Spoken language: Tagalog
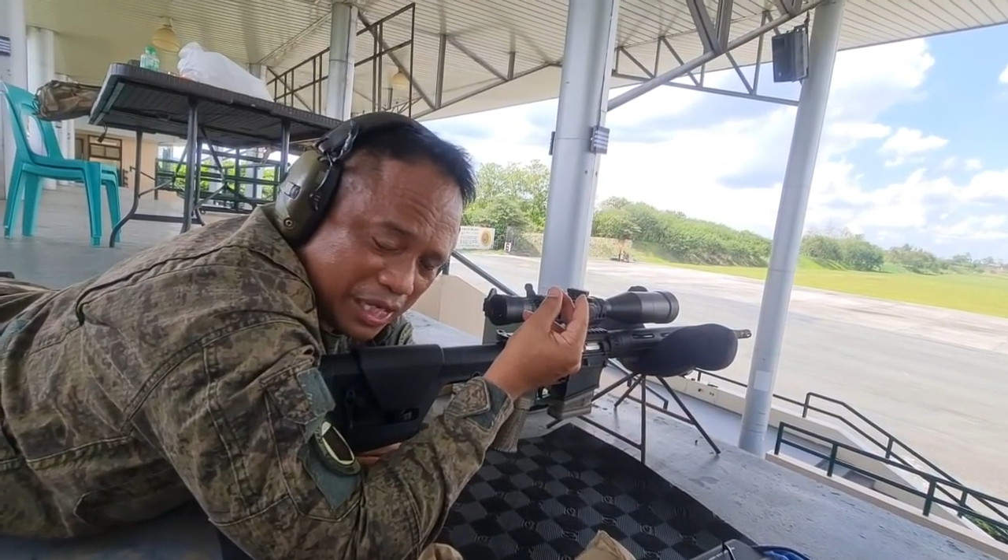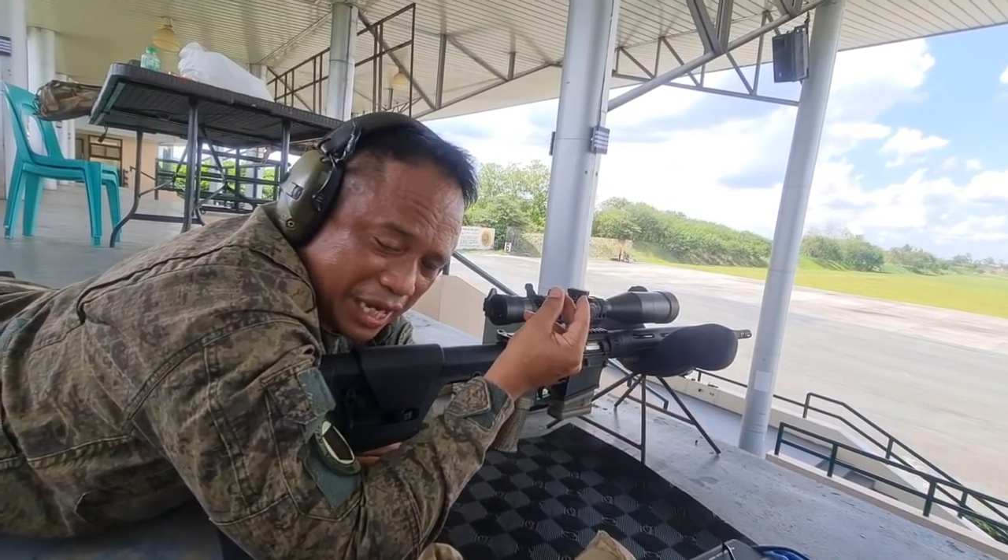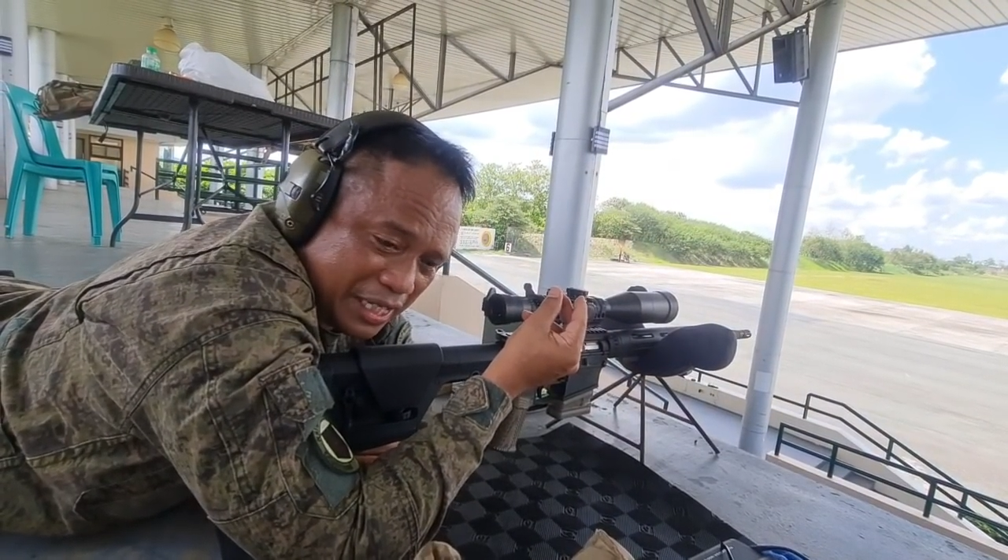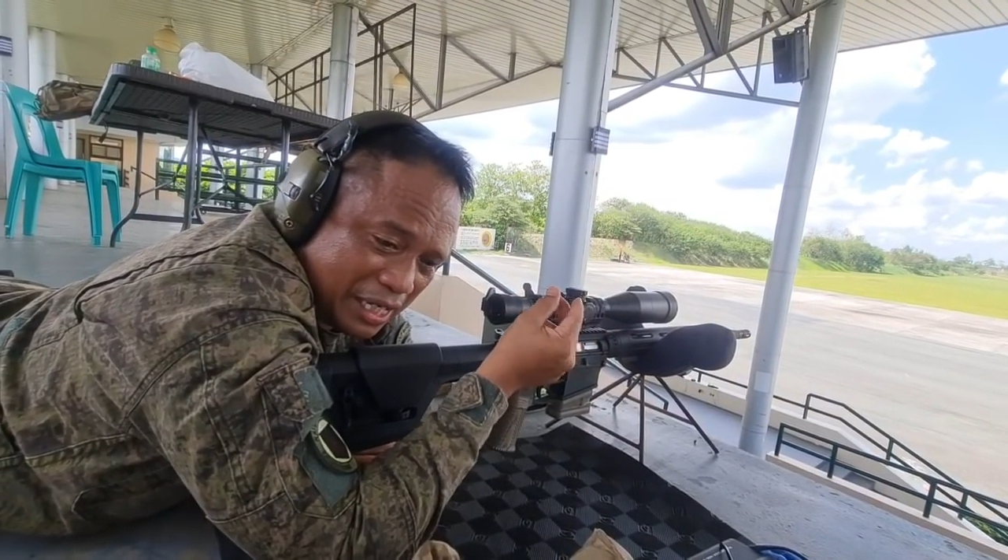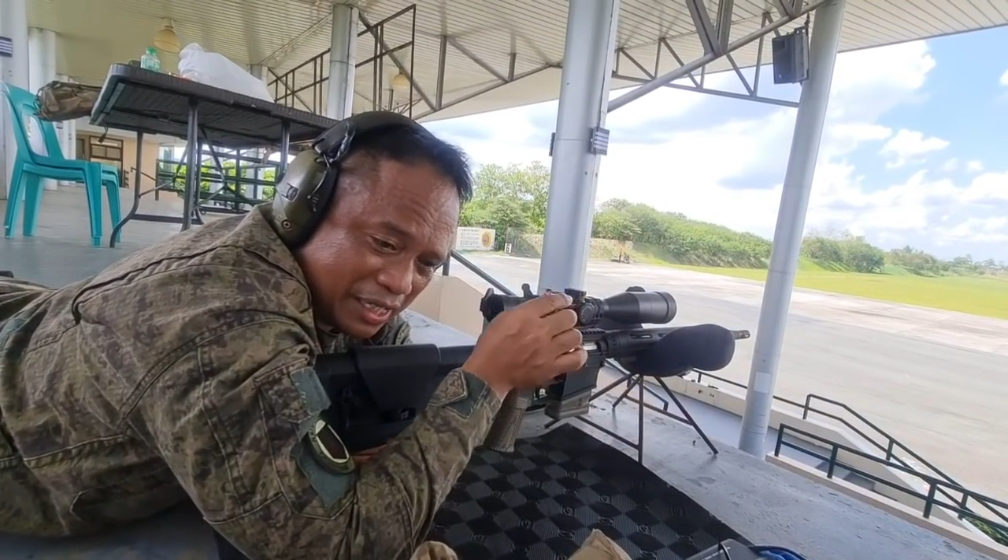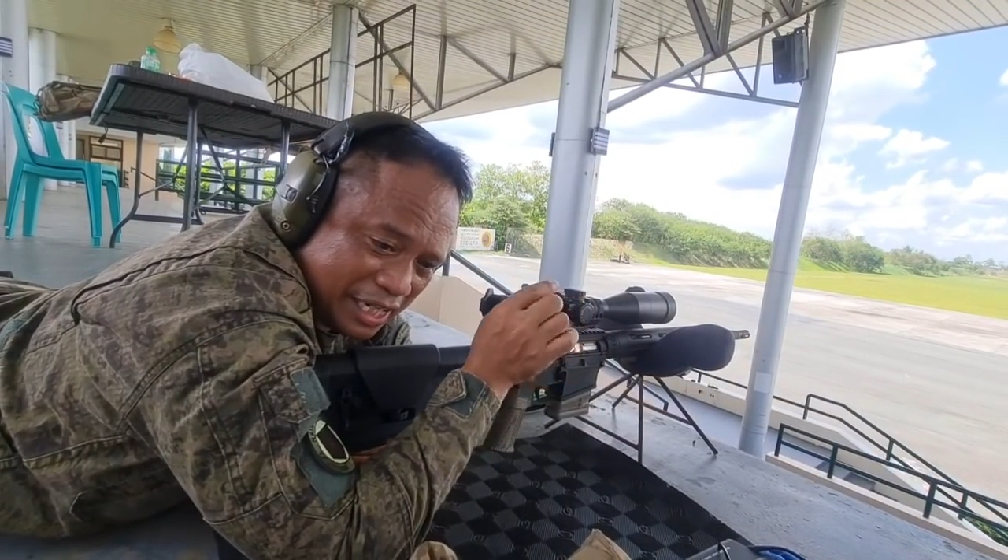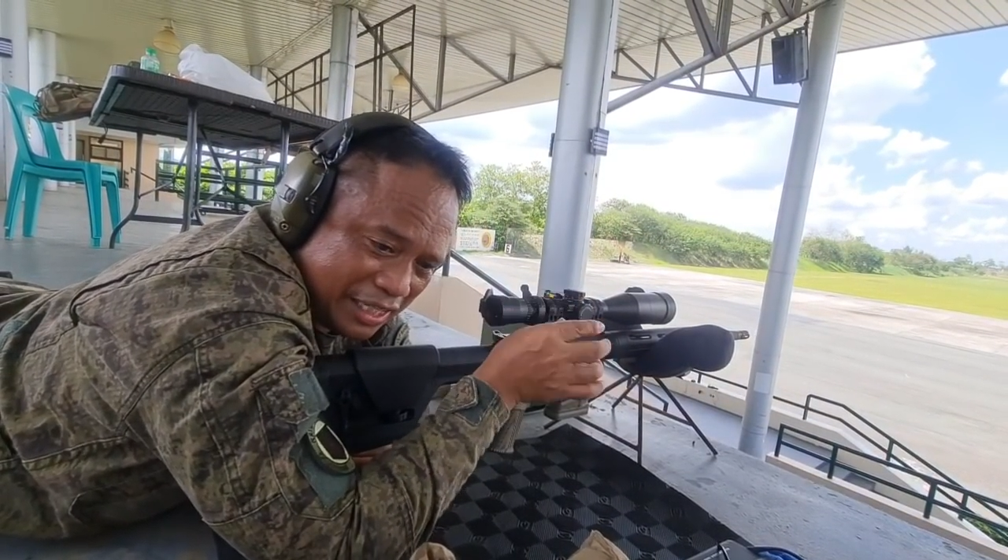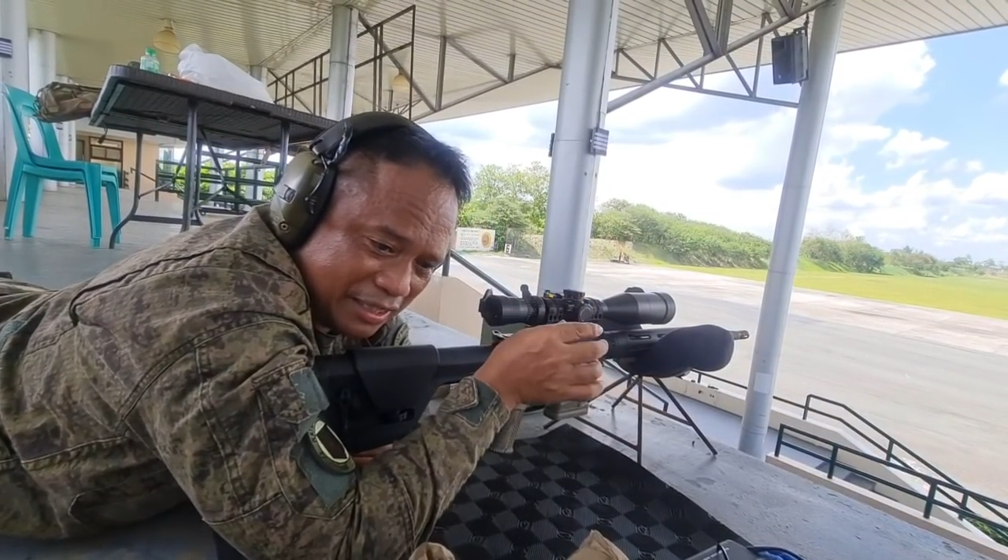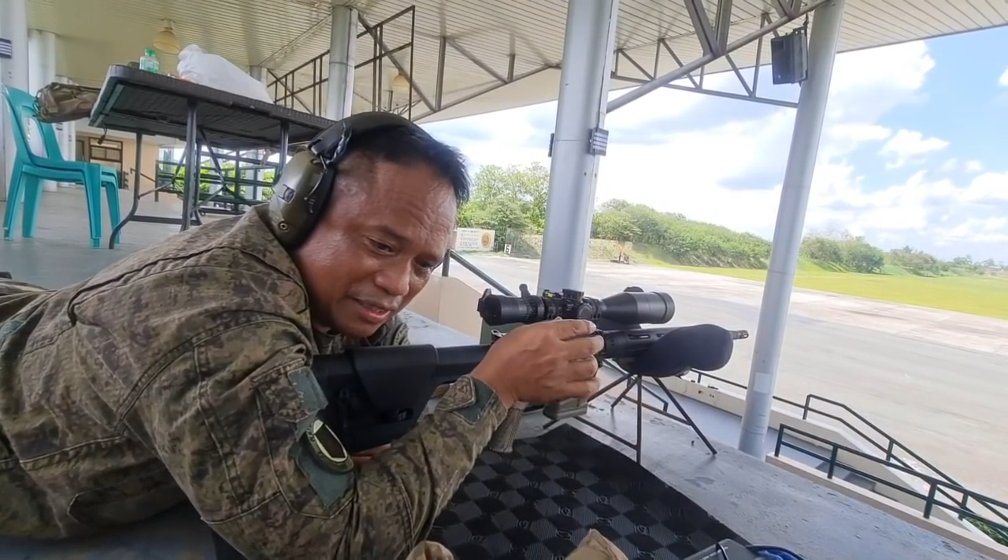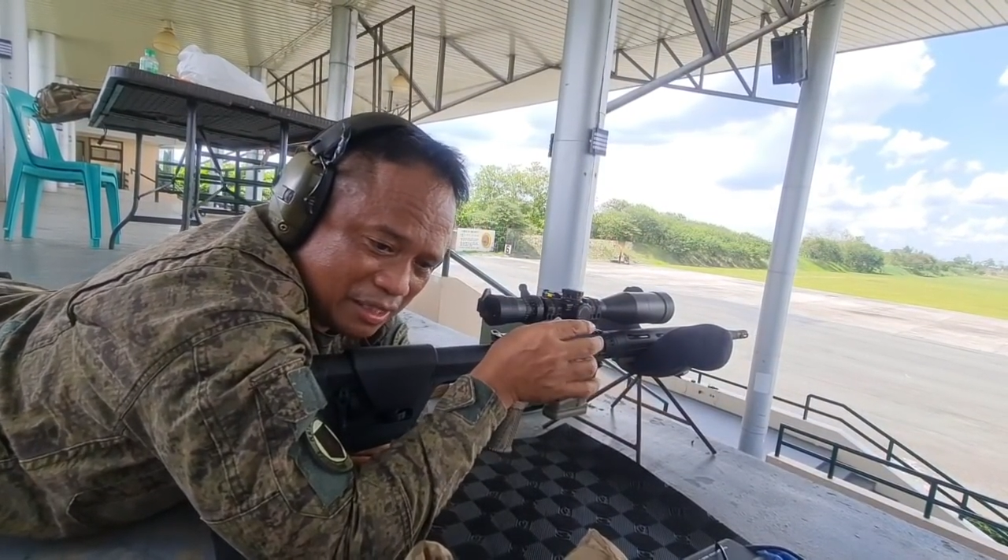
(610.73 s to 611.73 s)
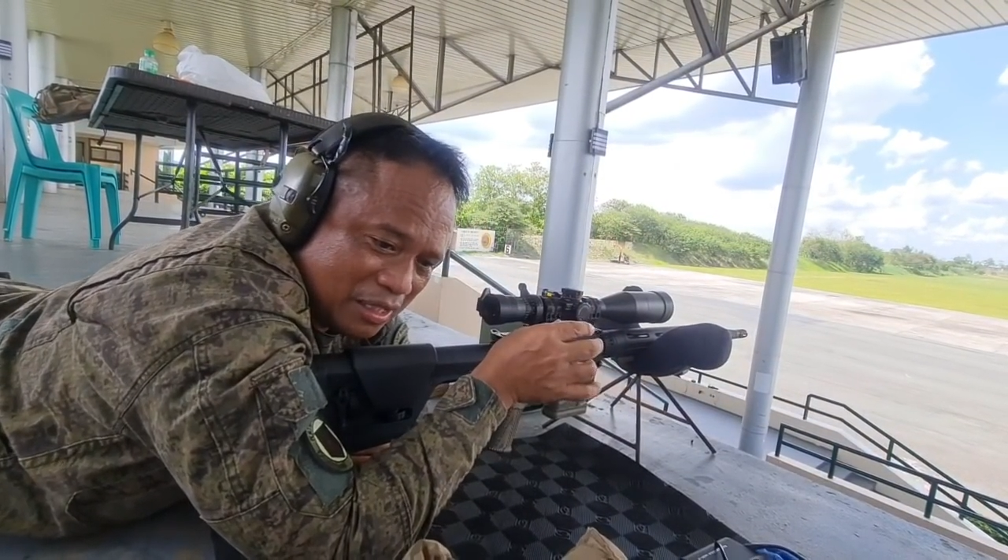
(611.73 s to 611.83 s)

kaniyang hit